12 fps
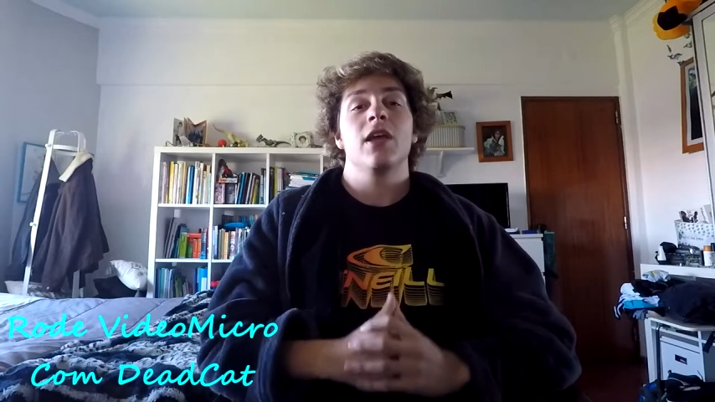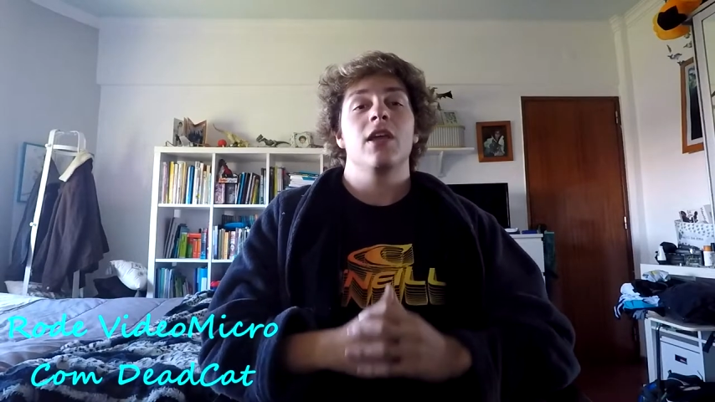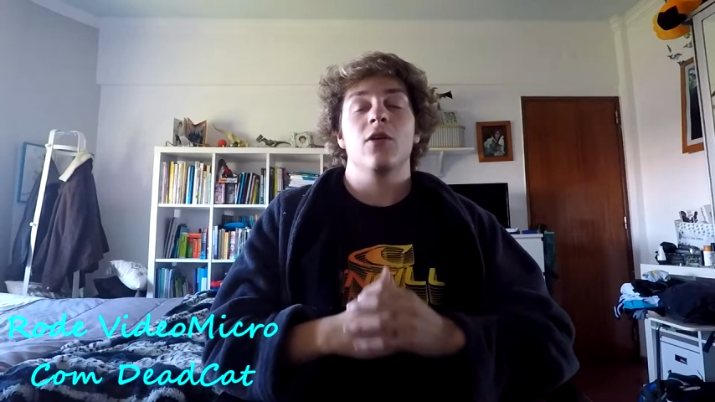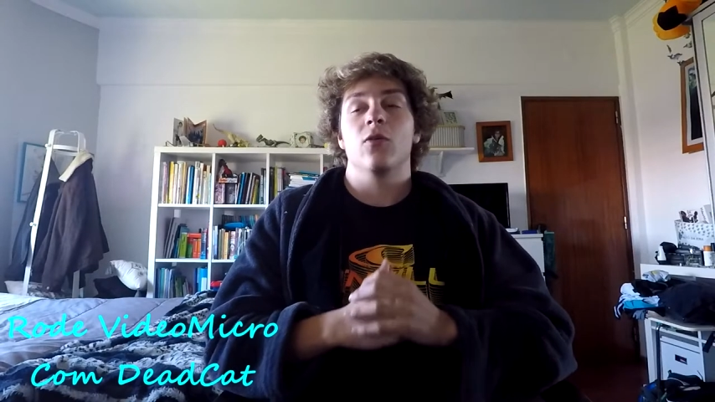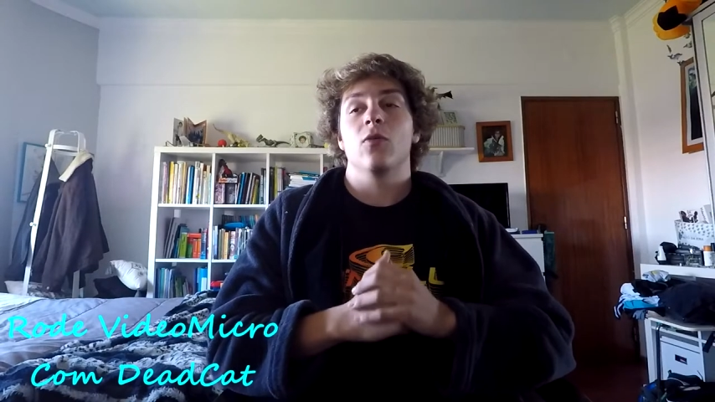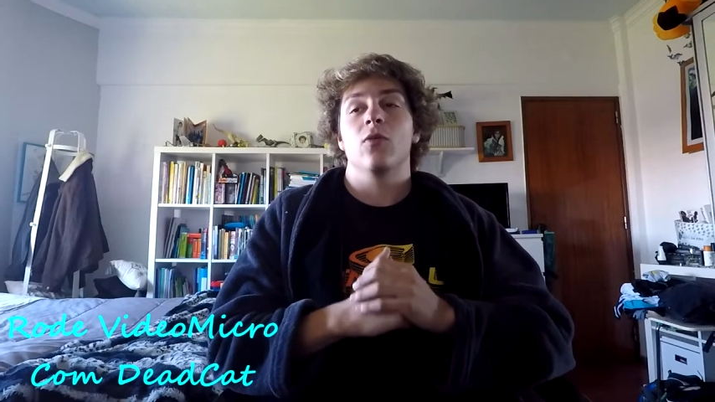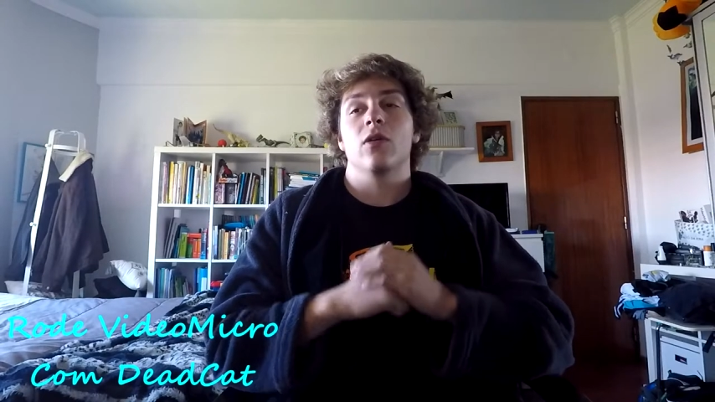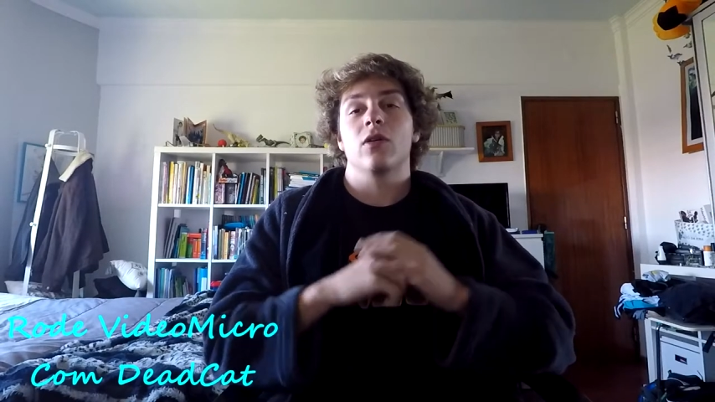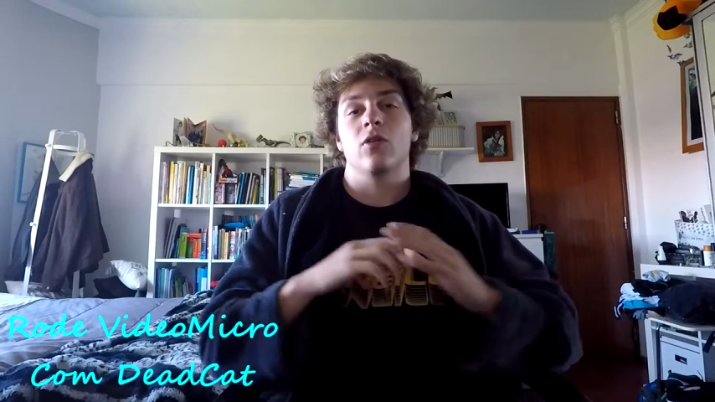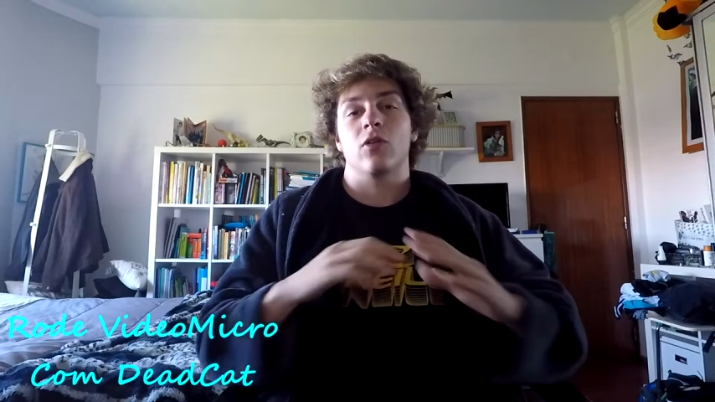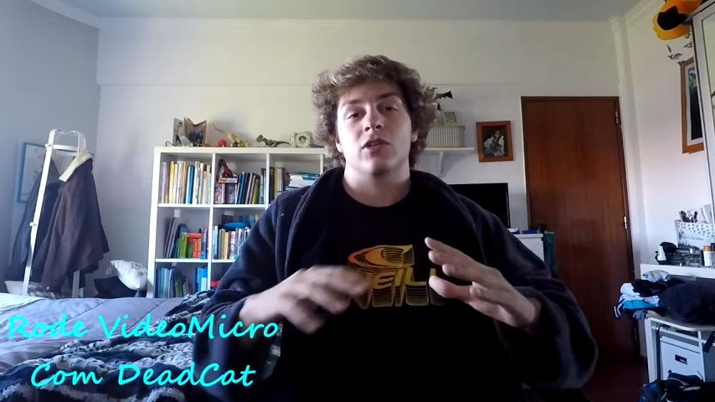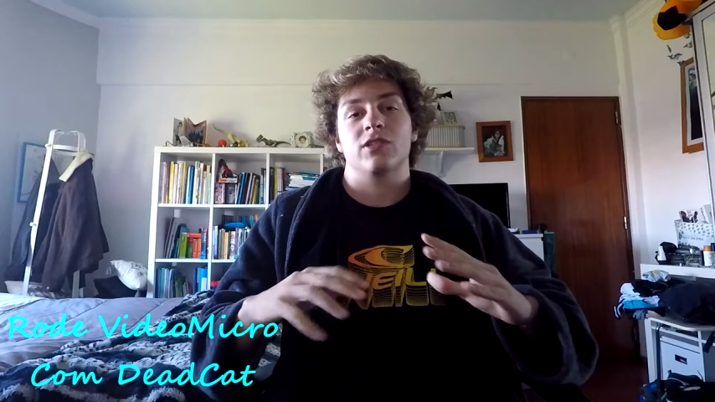Eu
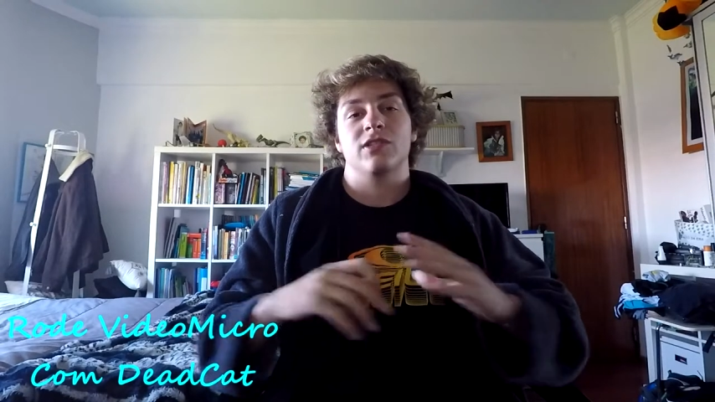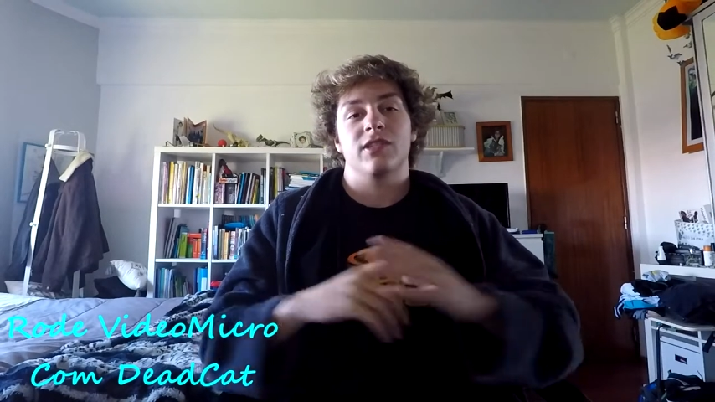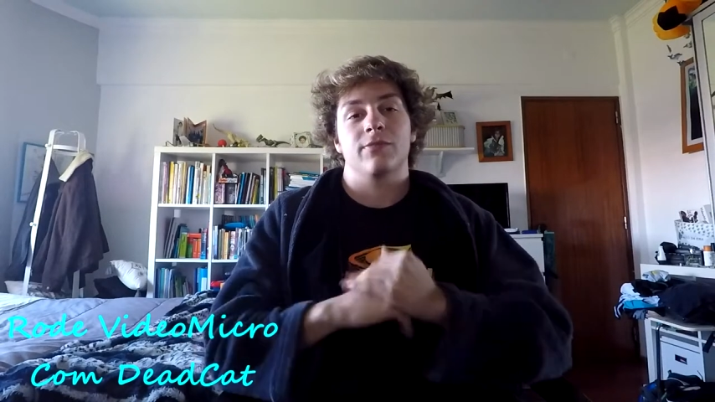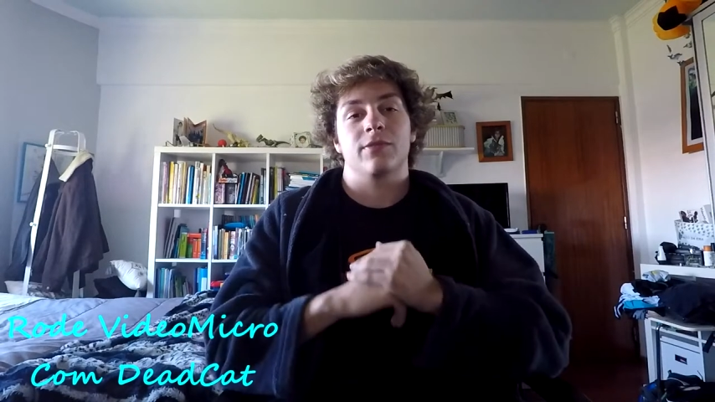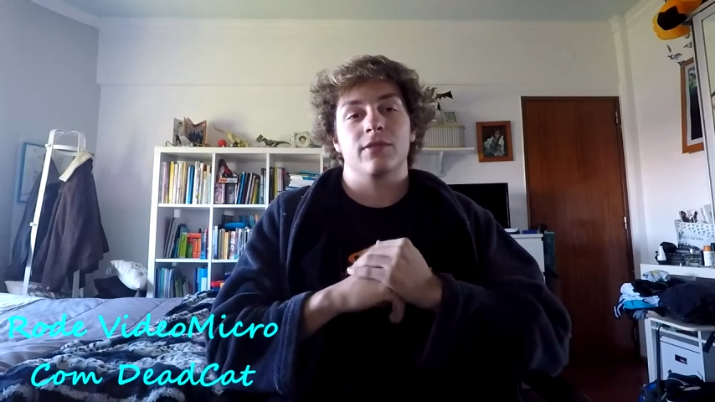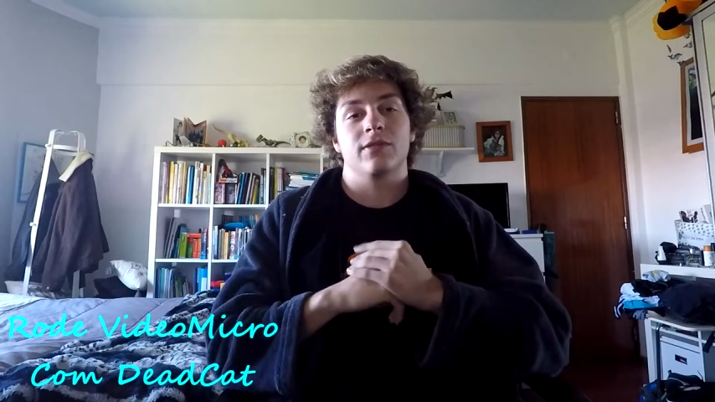gosto sempre